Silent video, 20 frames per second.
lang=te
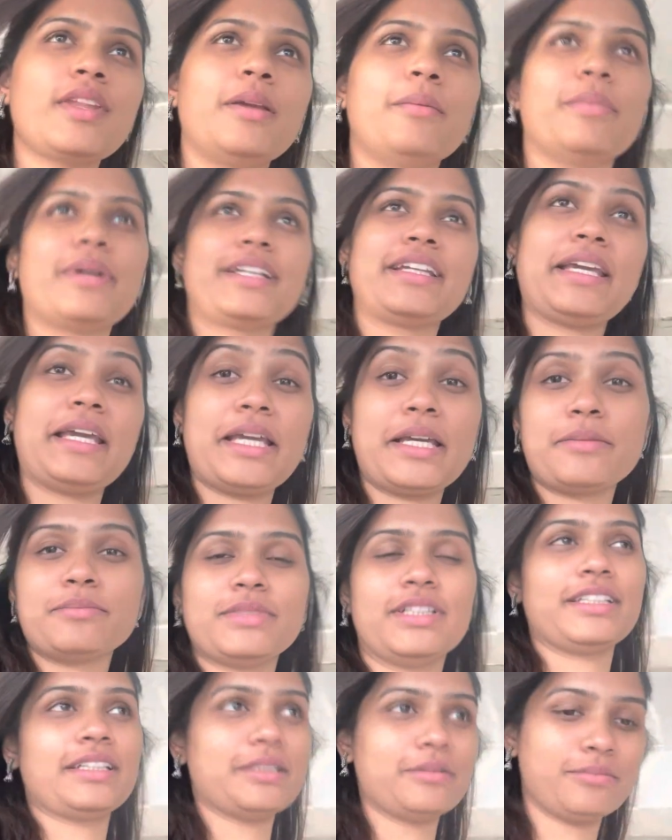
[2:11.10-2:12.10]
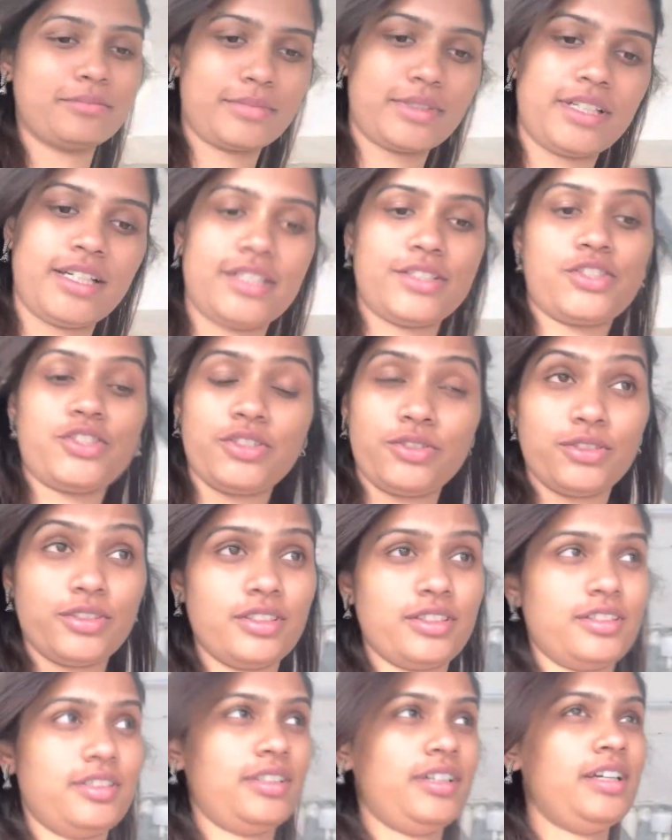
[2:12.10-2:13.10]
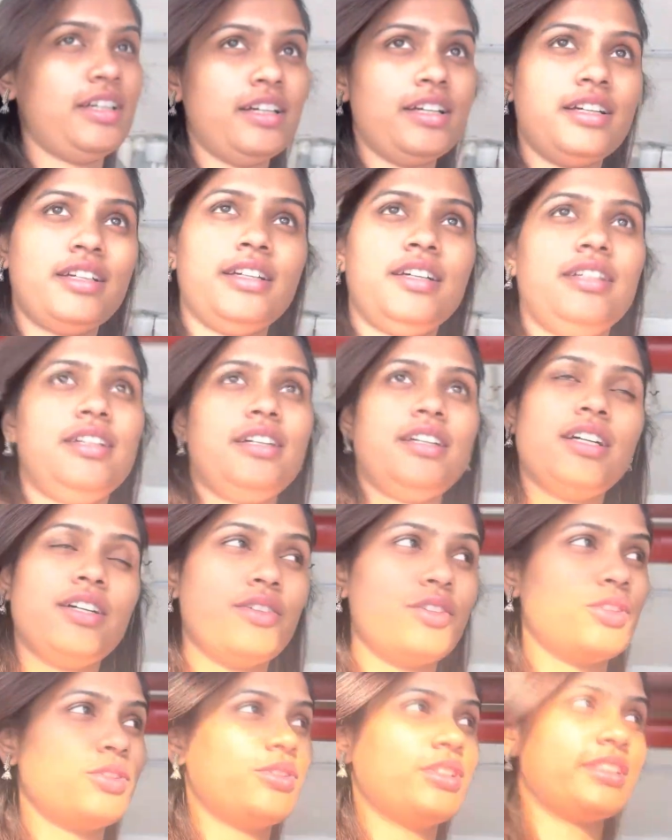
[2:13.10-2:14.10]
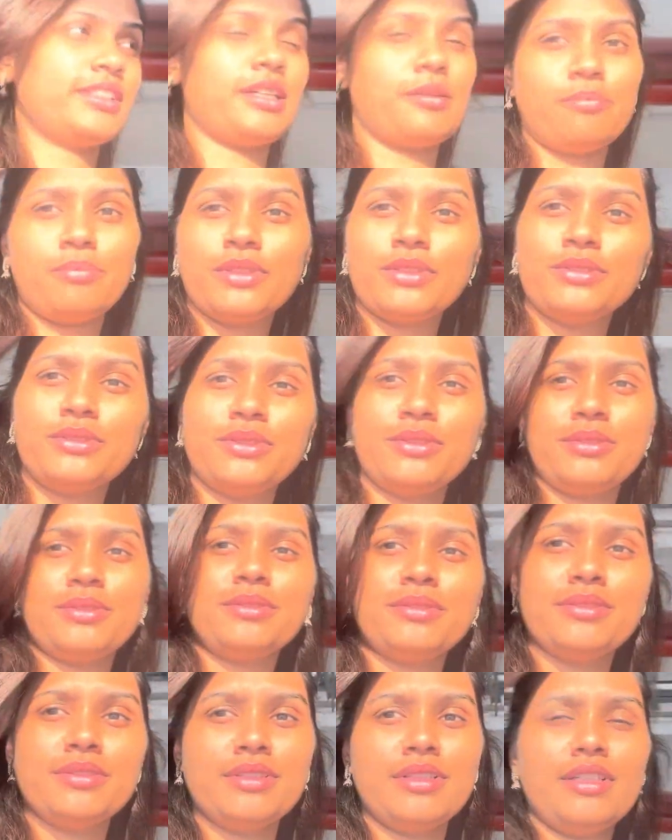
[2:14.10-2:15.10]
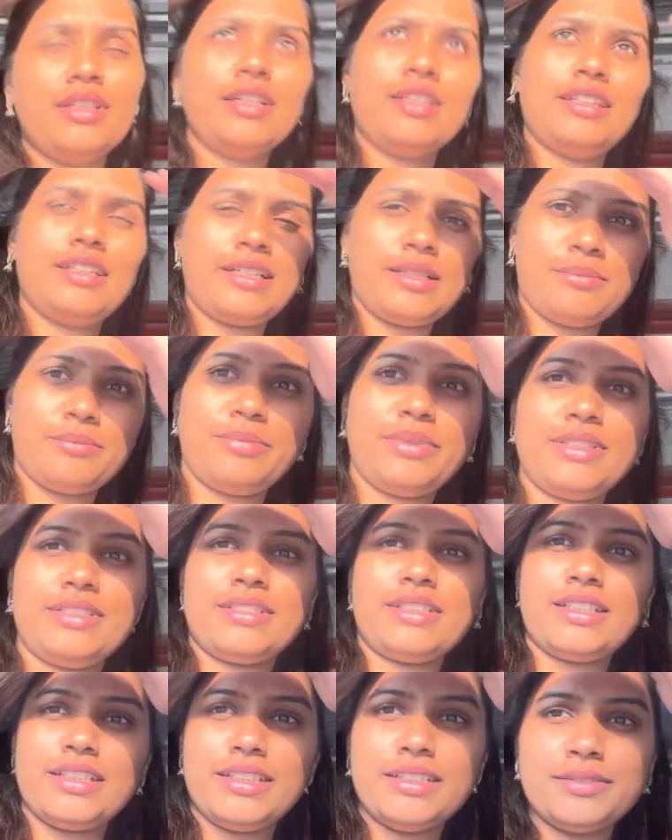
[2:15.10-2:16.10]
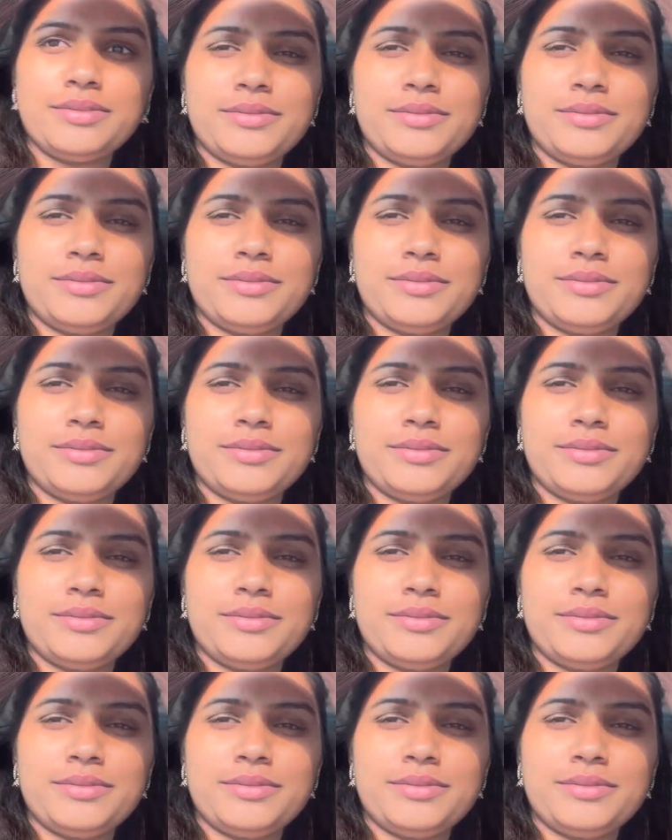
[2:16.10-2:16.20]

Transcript: బట్ ఏం చేయలేం ఖర్చు అవ్వకుండా తప్పదు అది కంపల్సరీ